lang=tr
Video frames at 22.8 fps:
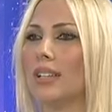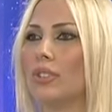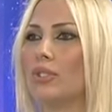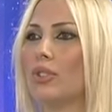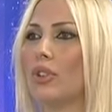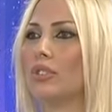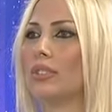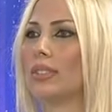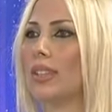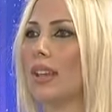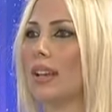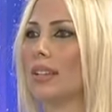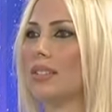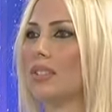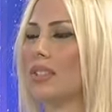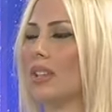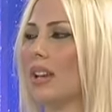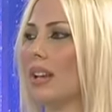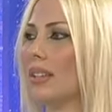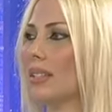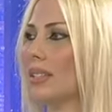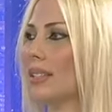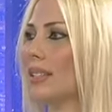röntgen
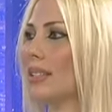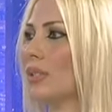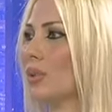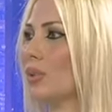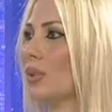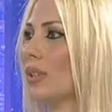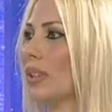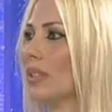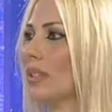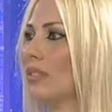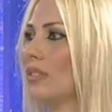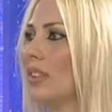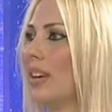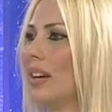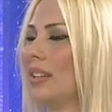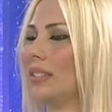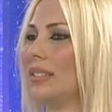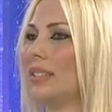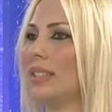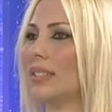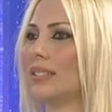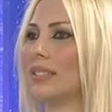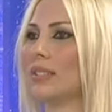cihazları sürekli
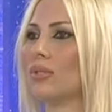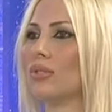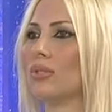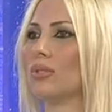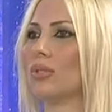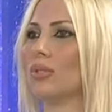faaliyette,